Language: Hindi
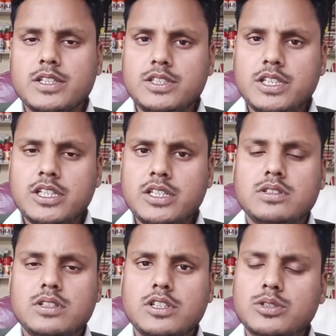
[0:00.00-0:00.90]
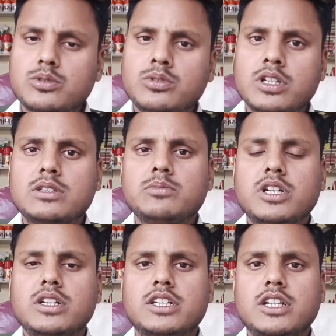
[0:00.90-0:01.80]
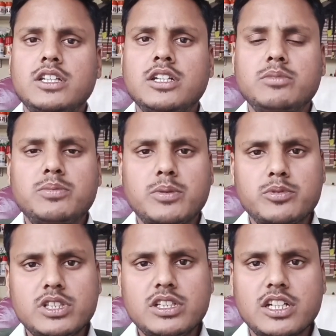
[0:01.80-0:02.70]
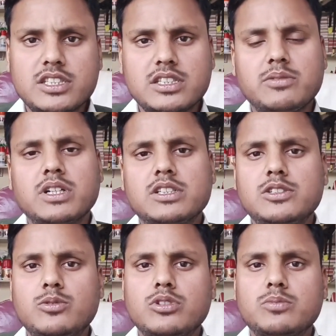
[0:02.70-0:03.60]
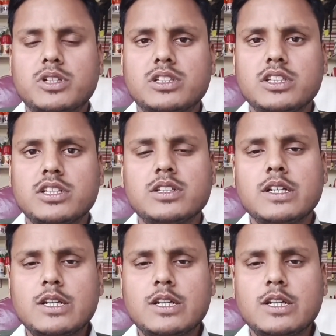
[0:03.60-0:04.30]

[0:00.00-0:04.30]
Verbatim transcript: ये इसको ख़त्म करने के लिए हमें फफूंदी नाशक दवा की ज़रूरत पड़ती है